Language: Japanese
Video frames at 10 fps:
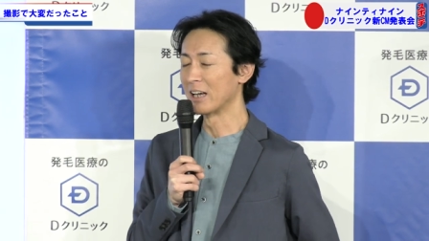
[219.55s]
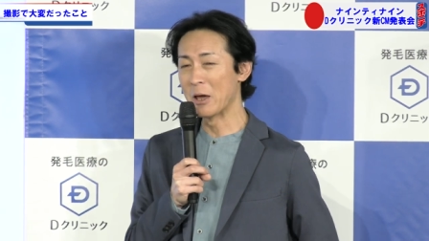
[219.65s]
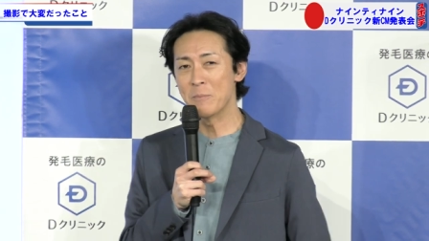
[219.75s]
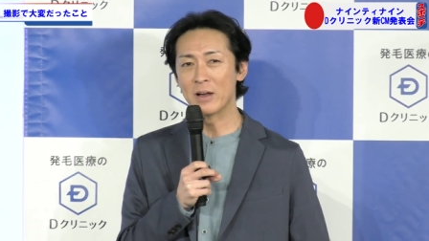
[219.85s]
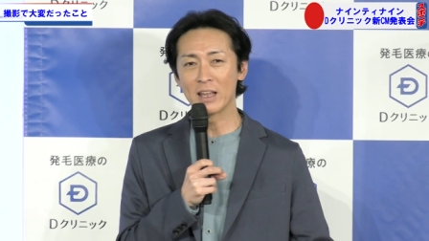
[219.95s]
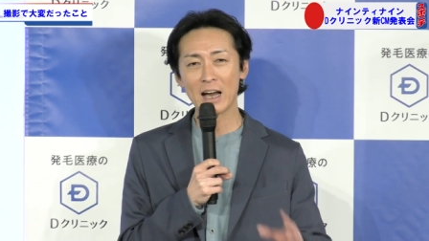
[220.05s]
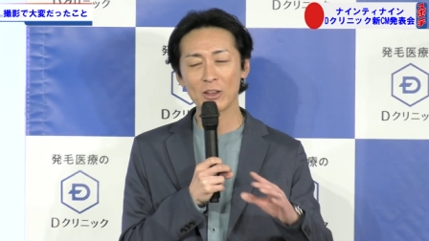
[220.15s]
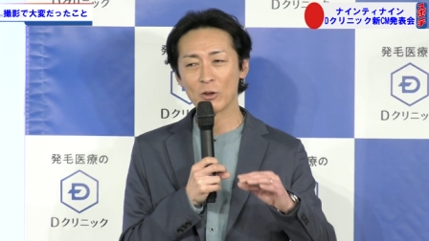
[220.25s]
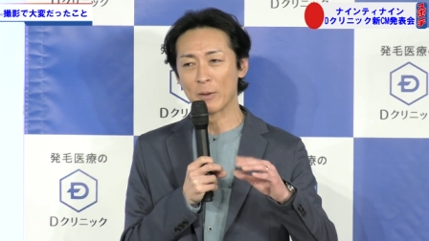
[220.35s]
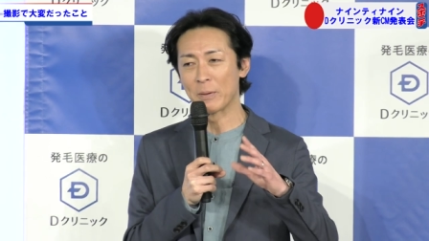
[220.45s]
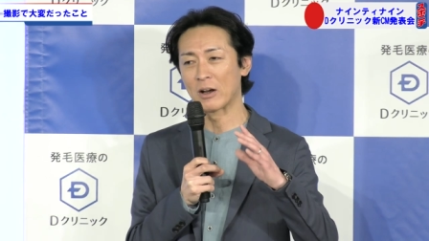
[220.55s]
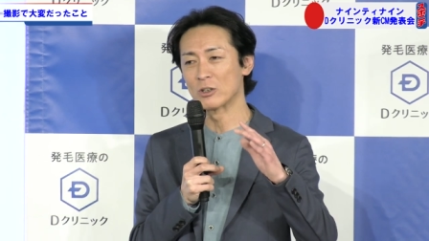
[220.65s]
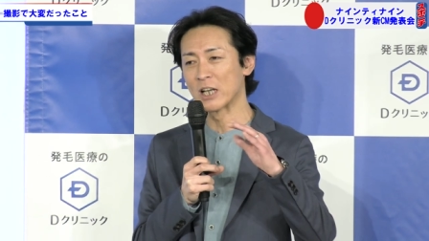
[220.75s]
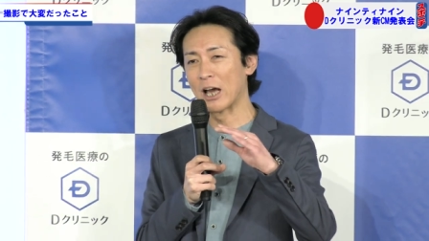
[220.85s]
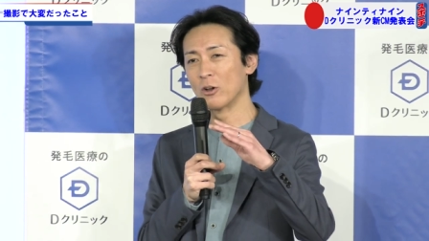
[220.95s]
現場であのやっぱり
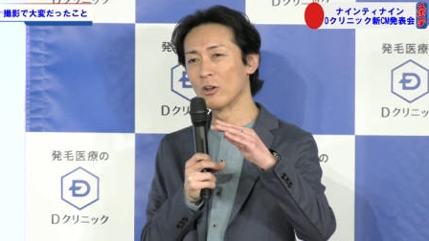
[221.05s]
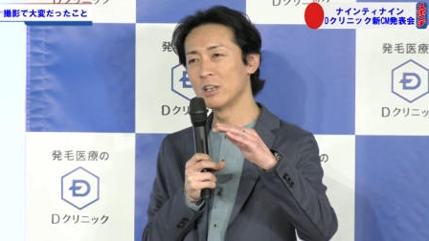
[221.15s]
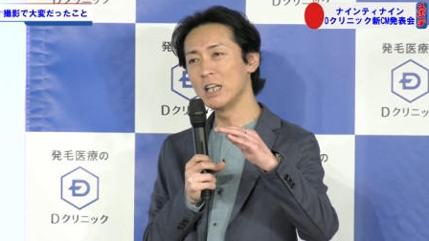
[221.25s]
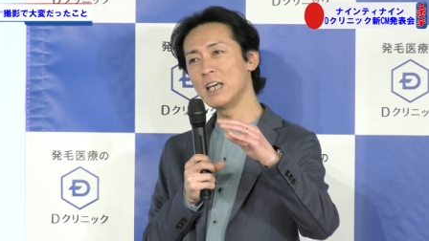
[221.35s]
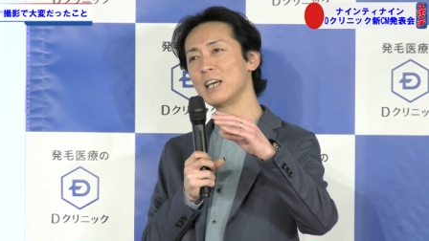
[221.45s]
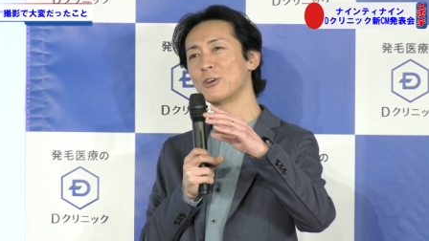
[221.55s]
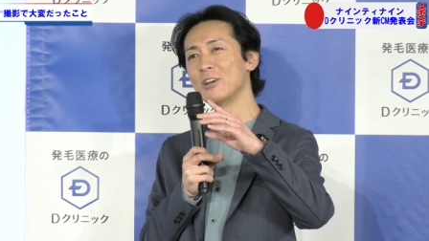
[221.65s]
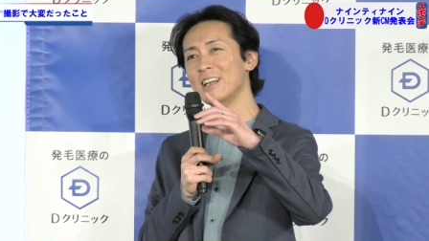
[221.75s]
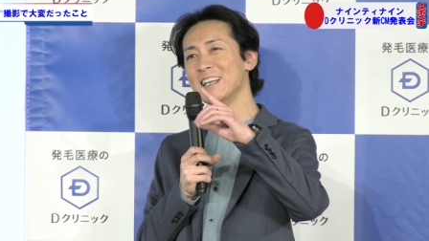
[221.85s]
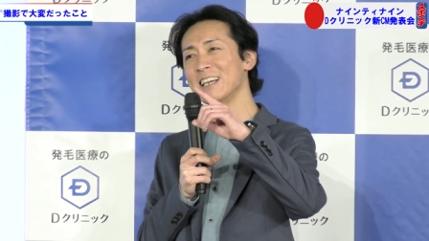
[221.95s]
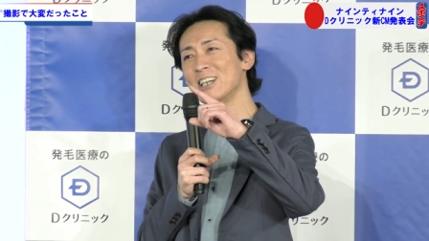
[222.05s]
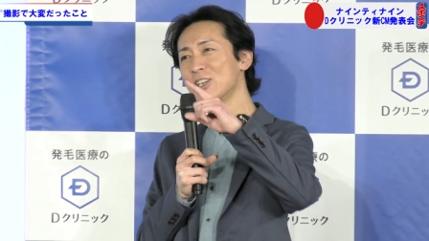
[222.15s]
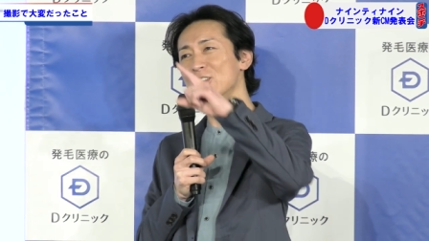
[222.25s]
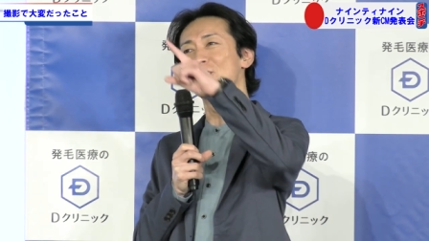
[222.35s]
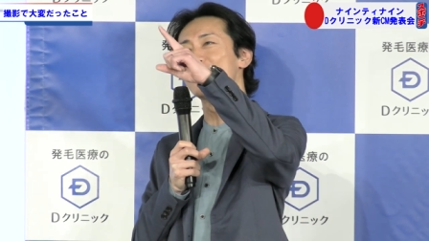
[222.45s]
こう最後の「ディークリに行
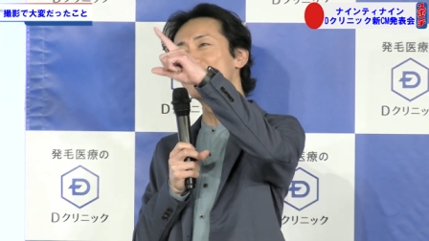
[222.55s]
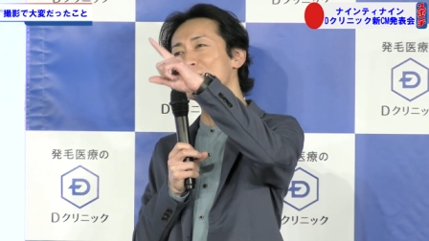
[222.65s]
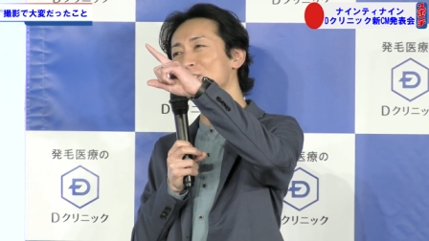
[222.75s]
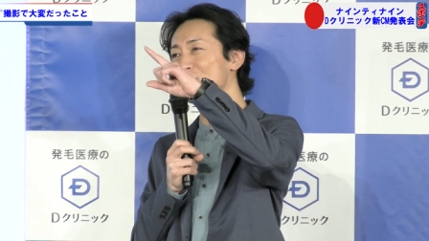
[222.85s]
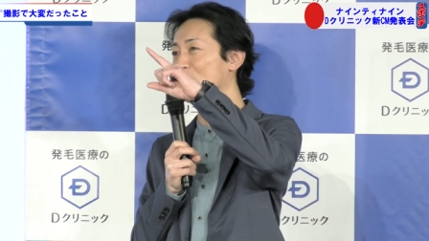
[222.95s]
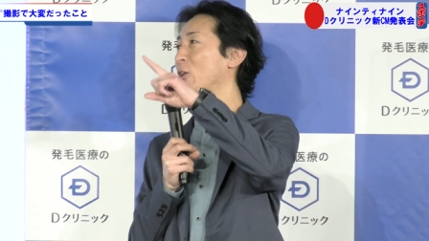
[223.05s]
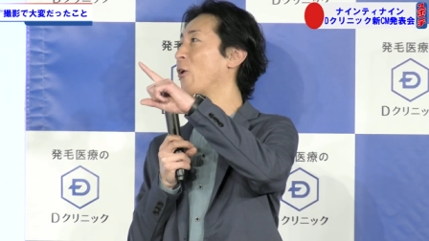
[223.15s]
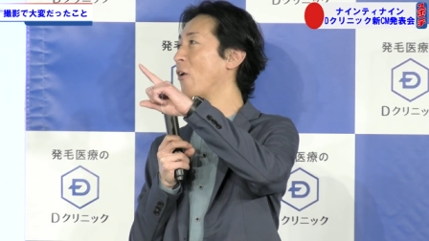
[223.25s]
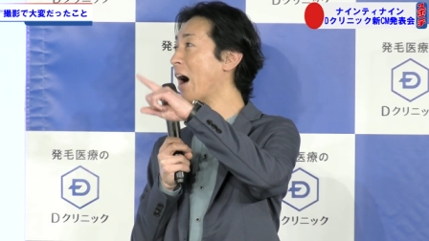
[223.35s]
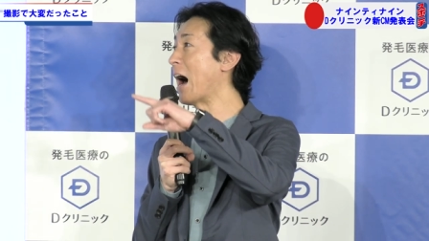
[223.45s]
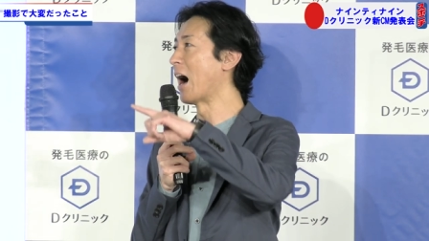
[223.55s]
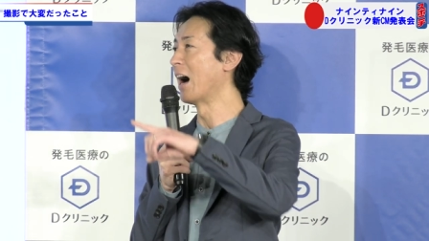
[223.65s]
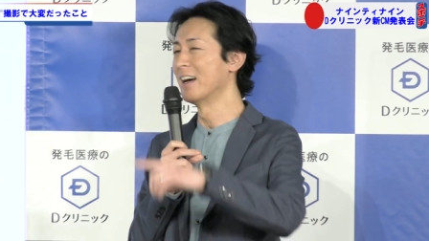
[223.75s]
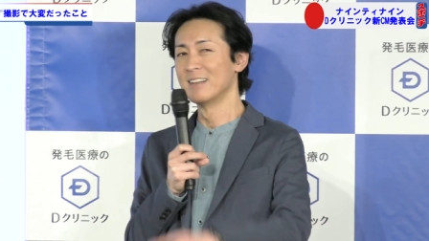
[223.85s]
く」のとこが